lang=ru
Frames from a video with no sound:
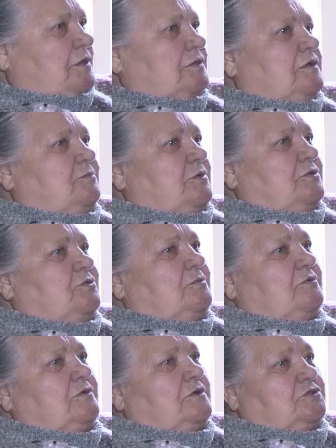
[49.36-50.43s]
палкой по
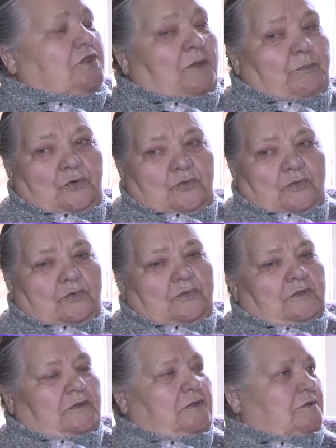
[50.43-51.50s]
дому хожу, топлю,
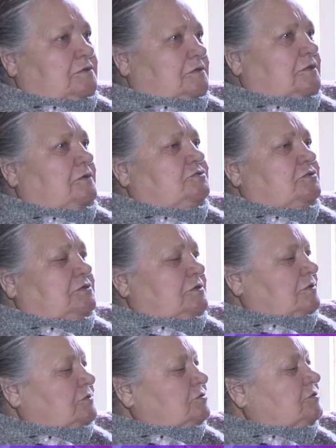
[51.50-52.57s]
и это я все
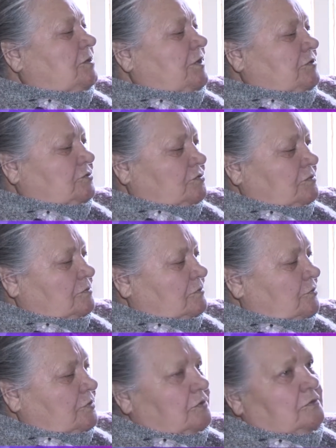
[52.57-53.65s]
делаю сама, тут
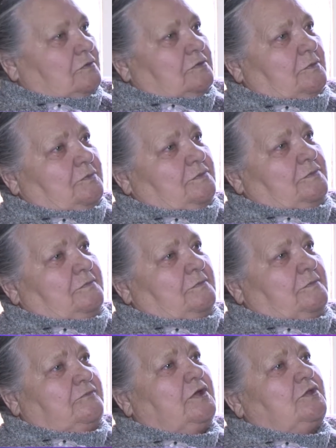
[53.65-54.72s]
мою,
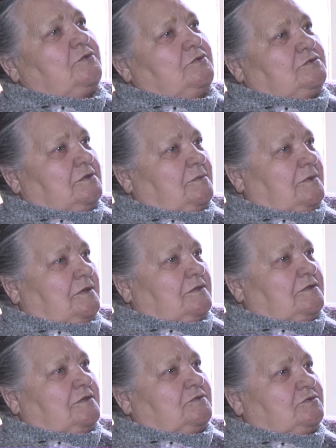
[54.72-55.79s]
борю сама,
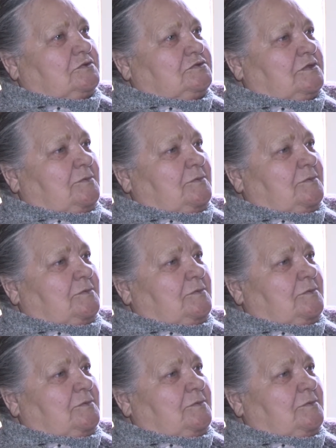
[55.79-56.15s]
это все